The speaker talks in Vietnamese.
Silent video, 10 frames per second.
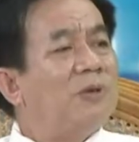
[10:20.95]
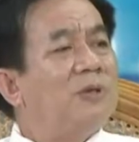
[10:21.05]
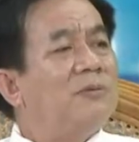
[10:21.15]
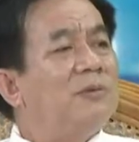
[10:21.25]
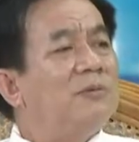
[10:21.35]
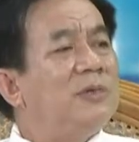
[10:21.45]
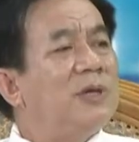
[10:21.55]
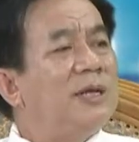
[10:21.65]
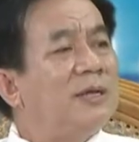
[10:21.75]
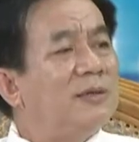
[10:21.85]
trong
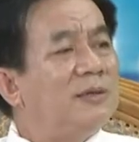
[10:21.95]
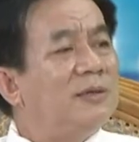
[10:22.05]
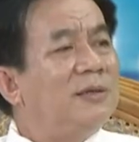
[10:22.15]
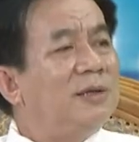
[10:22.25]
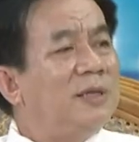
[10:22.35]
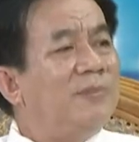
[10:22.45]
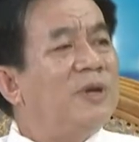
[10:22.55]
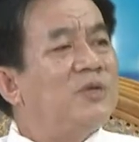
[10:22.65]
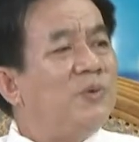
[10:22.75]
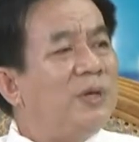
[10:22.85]
đất liền yeah. Dạ. thì
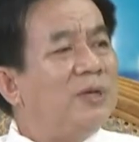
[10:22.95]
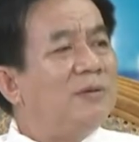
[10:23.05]
mắc sốt huyết